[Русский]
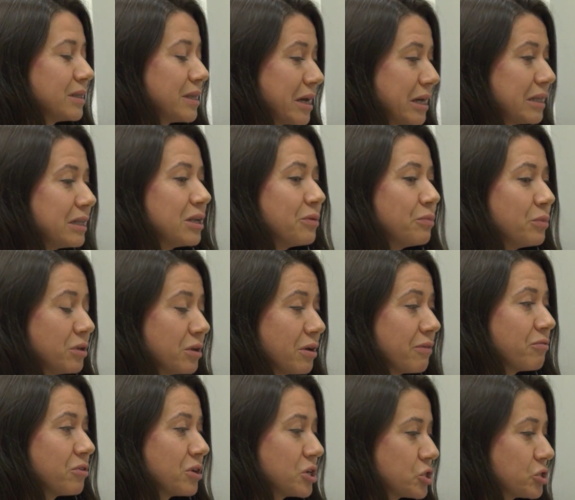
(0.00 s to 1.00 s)
Да, для
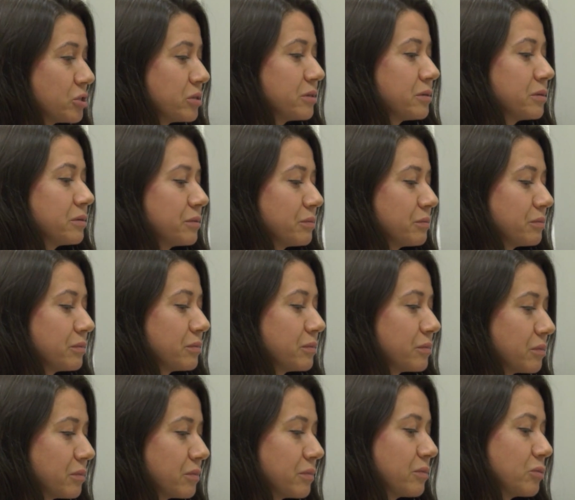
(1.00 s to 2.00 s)
меня важно
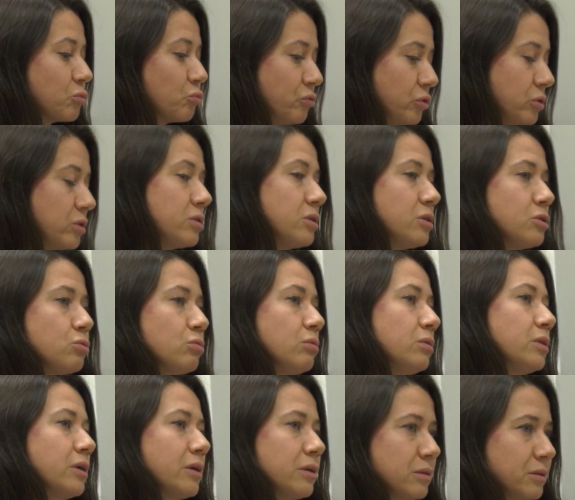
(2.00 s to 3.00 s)
увидеть
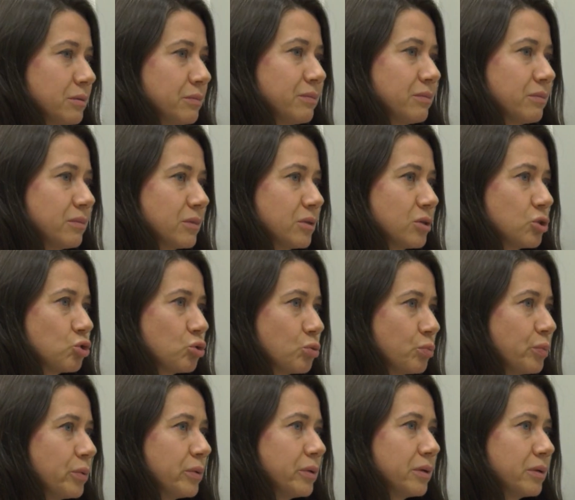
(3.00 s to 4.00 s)
результат
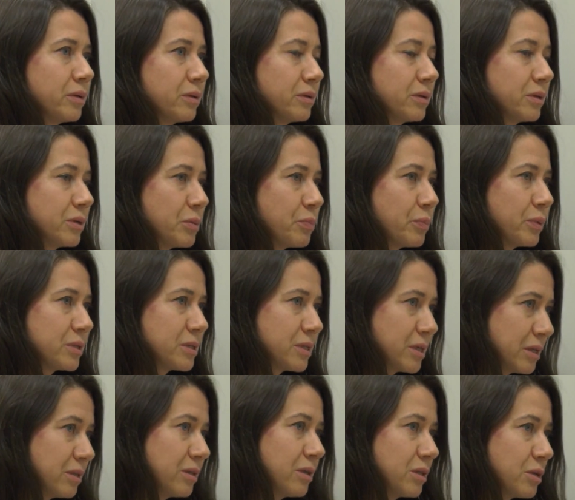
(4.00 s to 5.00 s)
чтобы
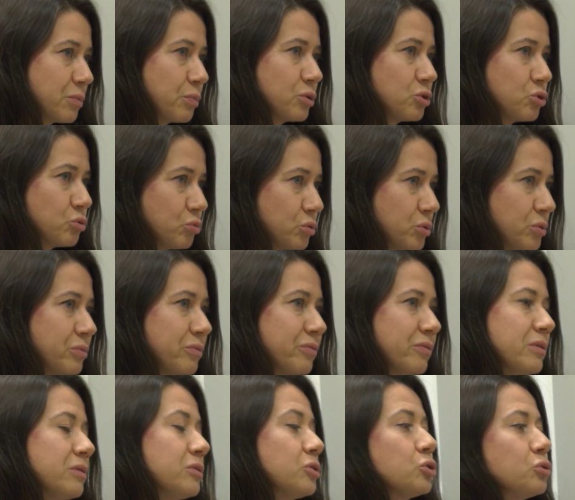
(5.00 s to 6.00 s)
пациент это
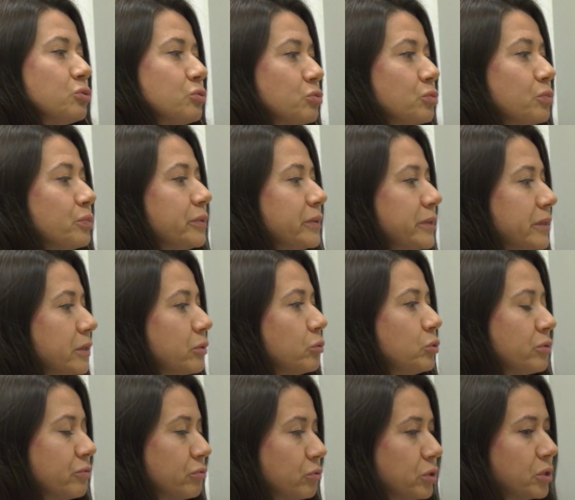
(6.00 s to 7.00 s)
почувствовал, чтобы у
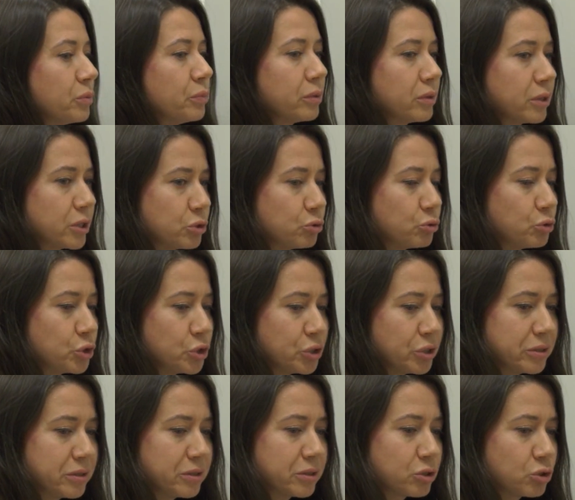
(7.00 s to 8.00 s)
него не было
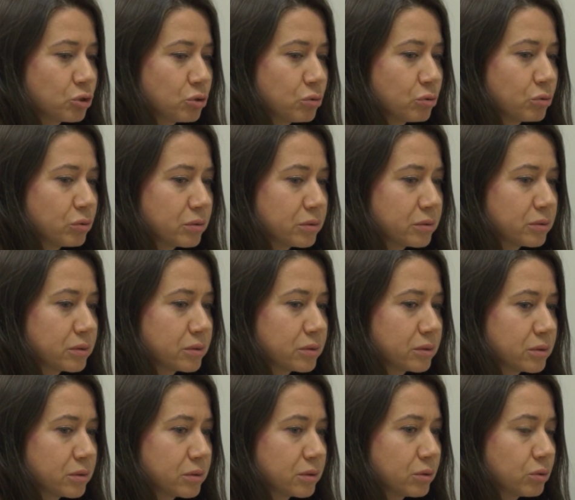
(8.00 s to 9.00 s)
ощущения, что
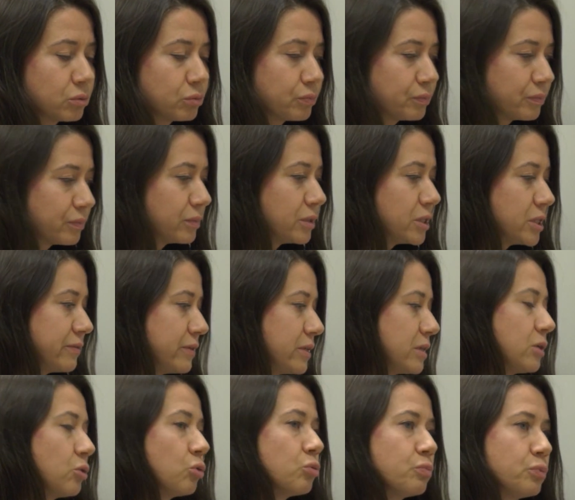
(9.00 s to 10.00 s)
ну,
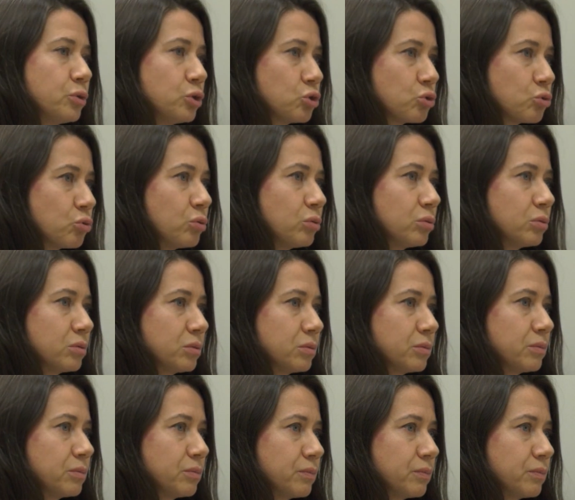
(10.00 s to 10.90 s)
действительно он пришел